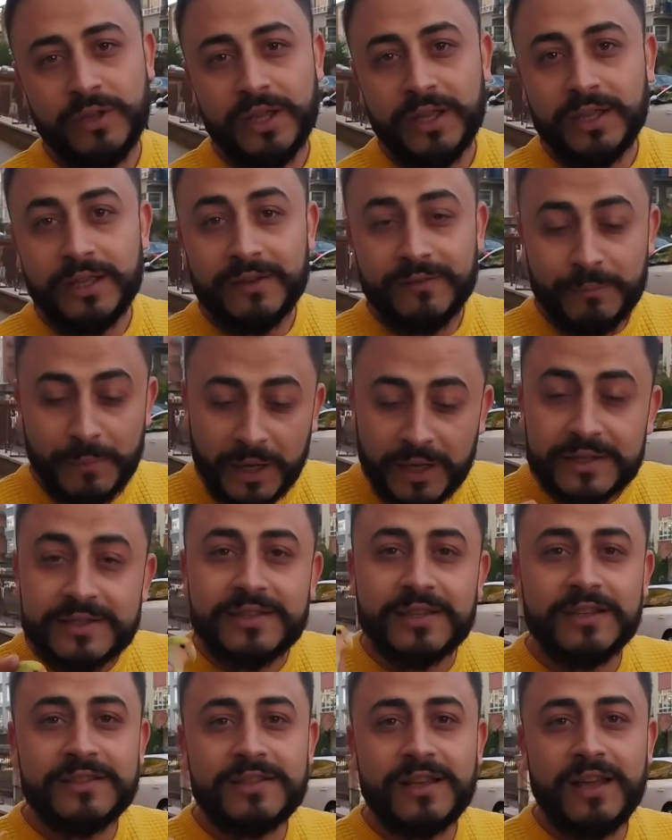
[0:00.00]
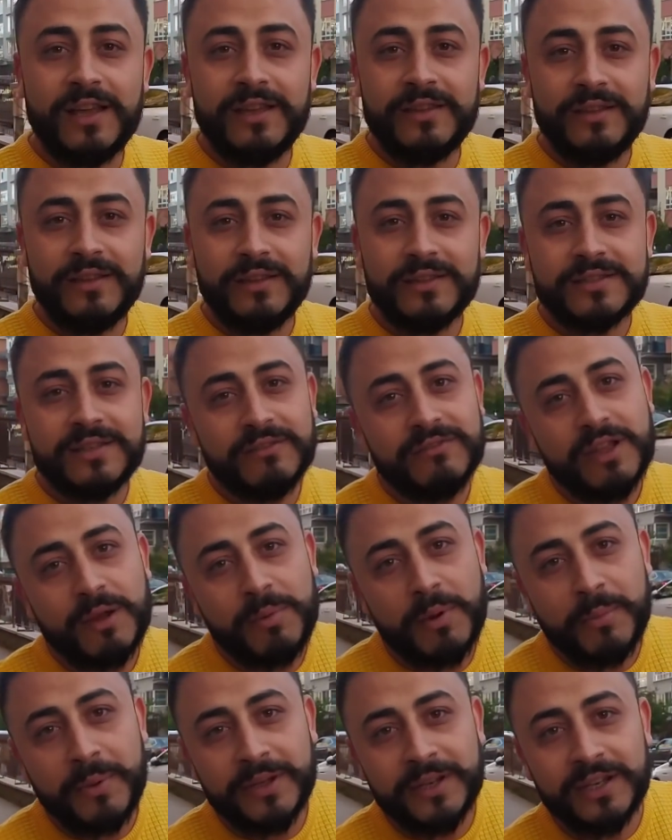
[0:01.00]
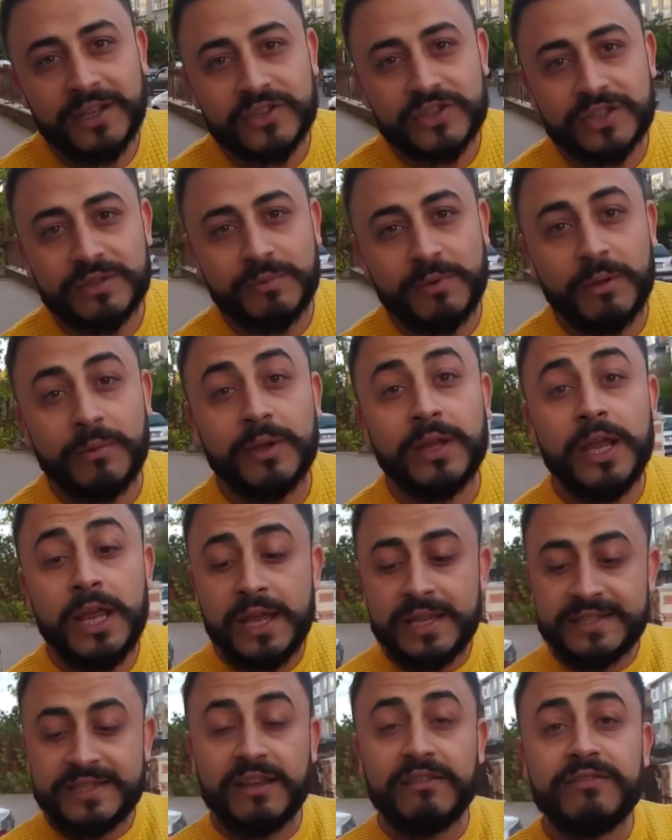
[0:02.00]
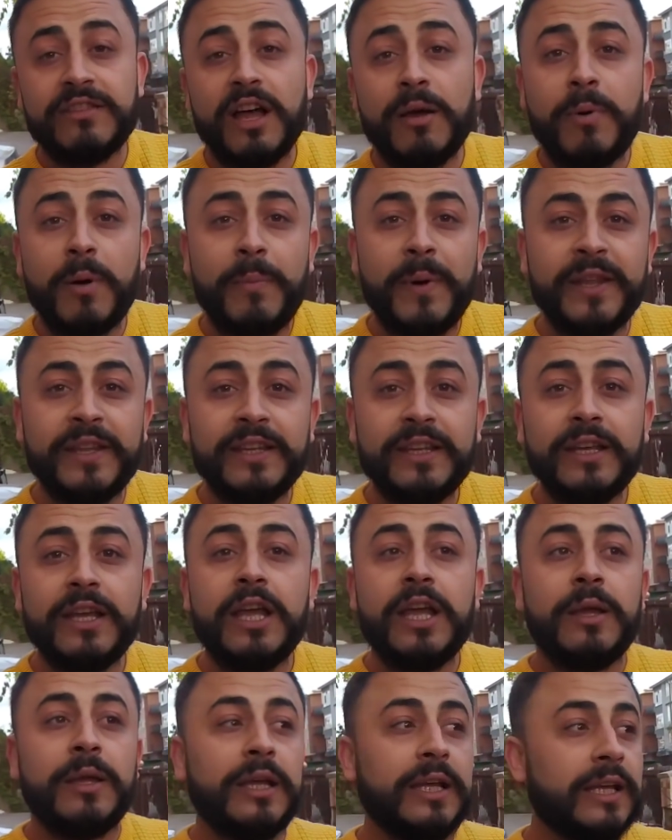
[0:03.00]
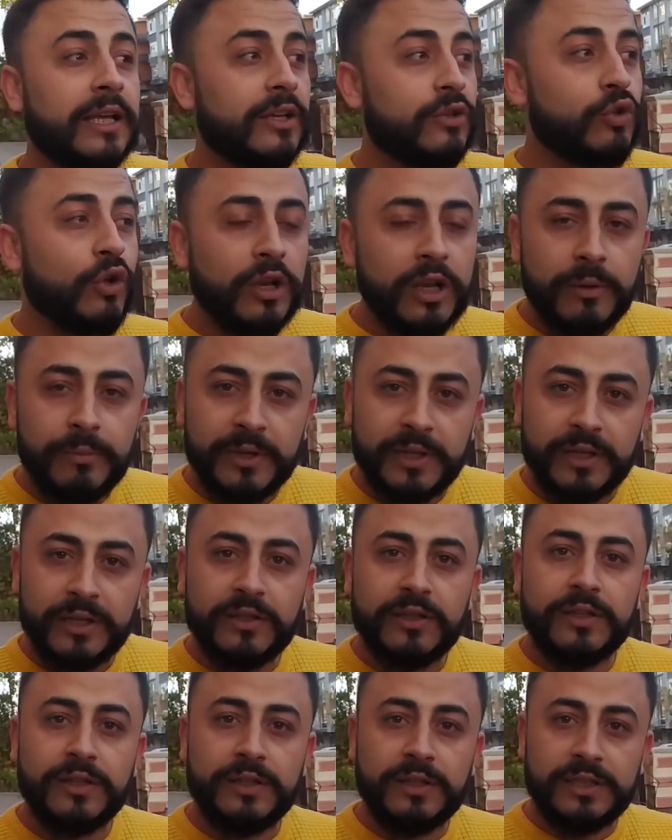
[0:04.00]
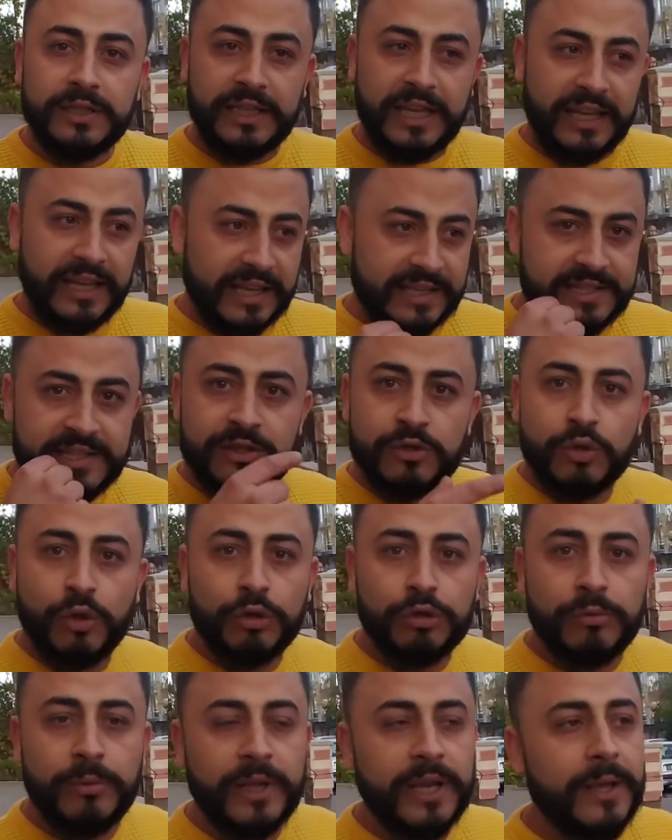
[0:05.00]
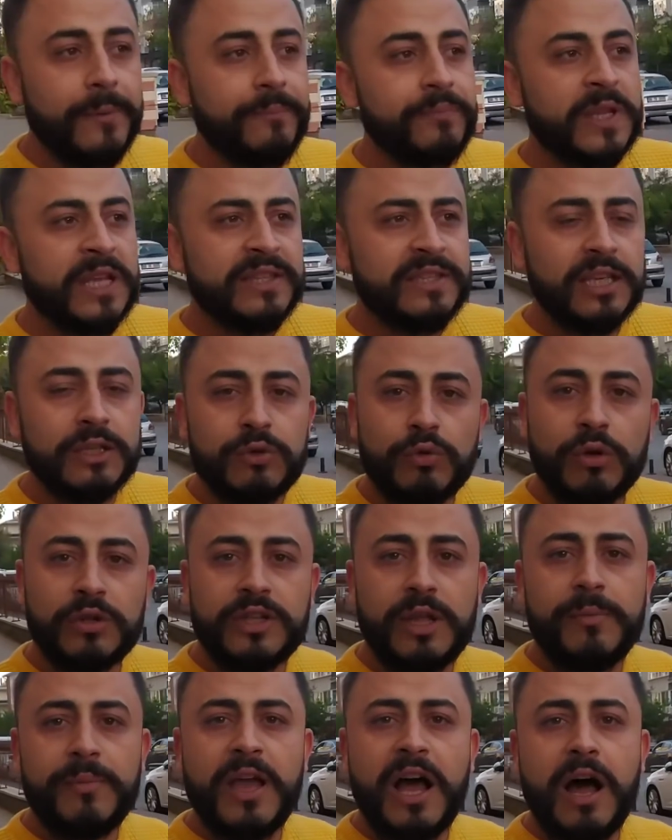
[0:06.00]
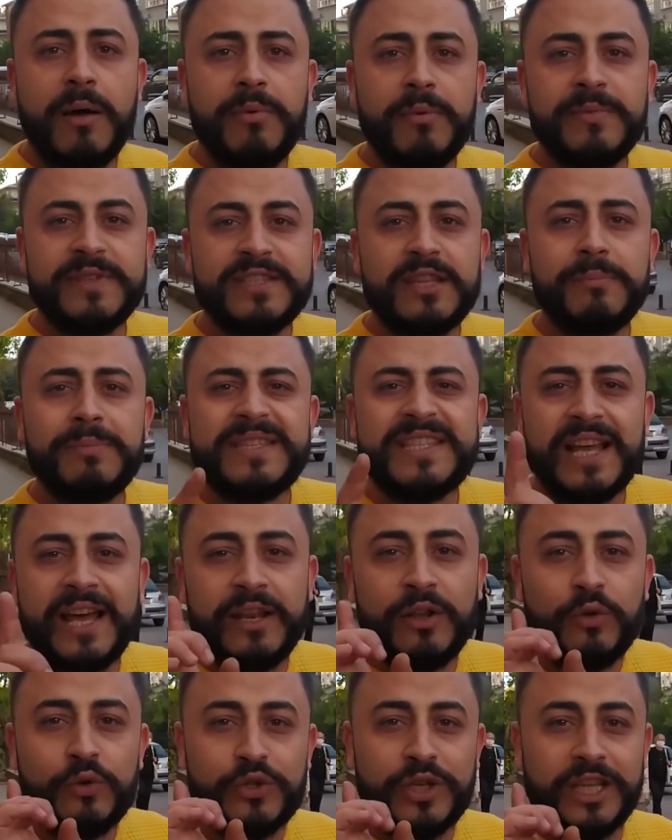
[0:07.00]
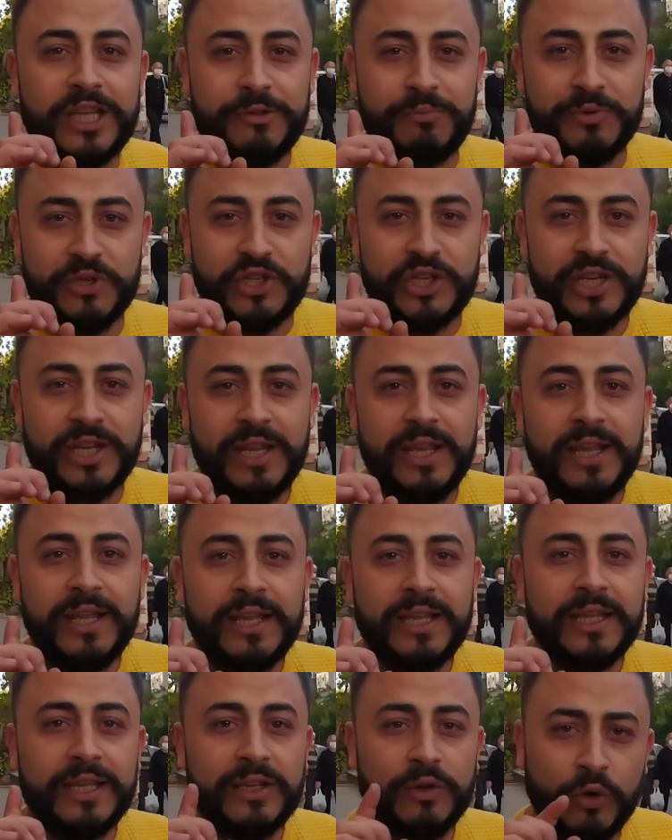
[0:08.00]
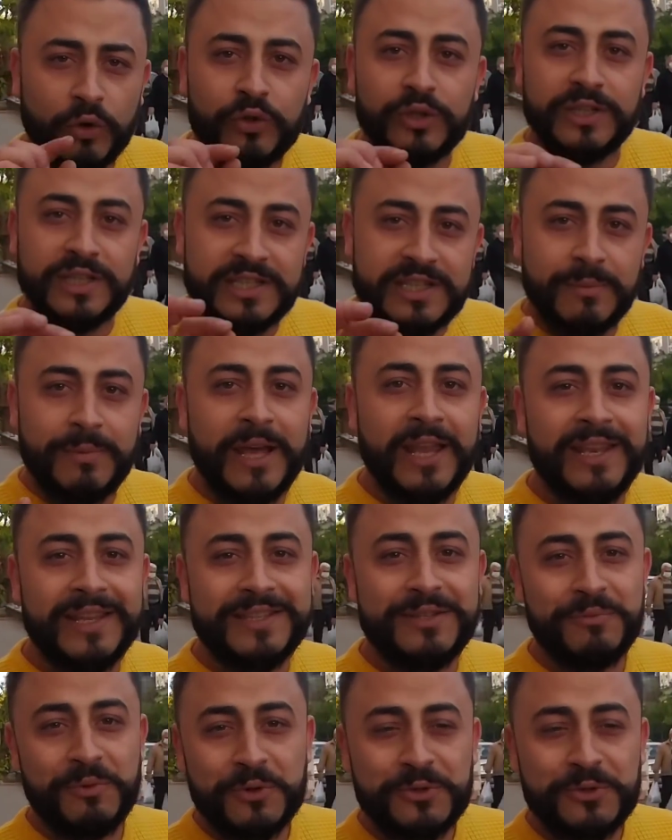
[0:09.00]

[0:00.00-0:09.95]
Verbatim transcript: Eyvallah. Senin sayende Sevda Papan ile çıktım abi. Eyvallah. Sevda Papan'ı e, şöyle bir esinti oldu bana. TikTok'ta bir abimiz de bir tane kuşa gitmiş. Evet. Ee, onu ince bir anlatayım.